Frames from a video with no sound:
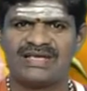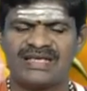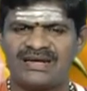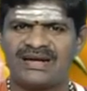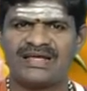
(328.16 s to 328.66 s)

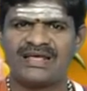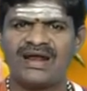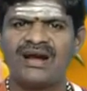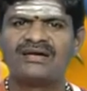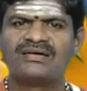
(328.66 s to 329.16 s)
இன்றைய
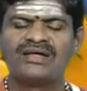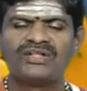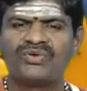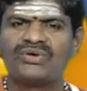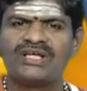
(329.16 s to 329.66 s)
நாள்
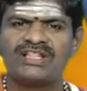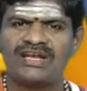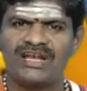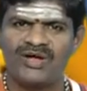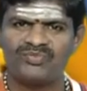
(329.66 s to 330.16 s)

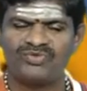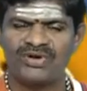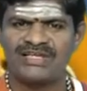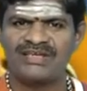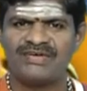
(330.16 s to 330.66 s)
தொட்டதெல்லாம்
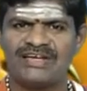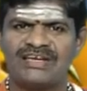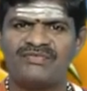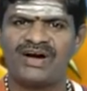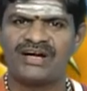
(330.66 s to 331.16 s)
துலங்கி
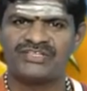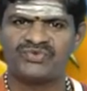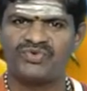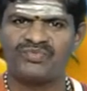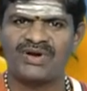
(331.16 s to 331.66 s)
வெற்றி வாகை
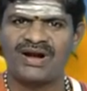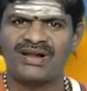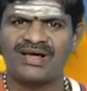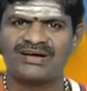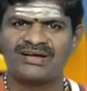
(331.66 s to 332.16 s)
சூடும்
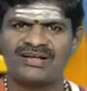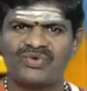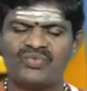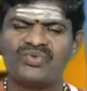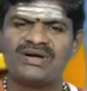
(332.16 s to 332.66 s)
நாளாக
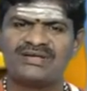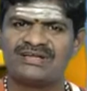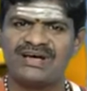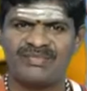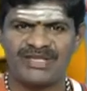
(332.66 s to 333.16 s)

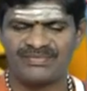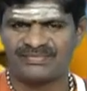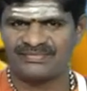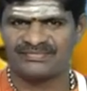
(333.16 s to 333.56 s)
உங்களுக்கு அமையும்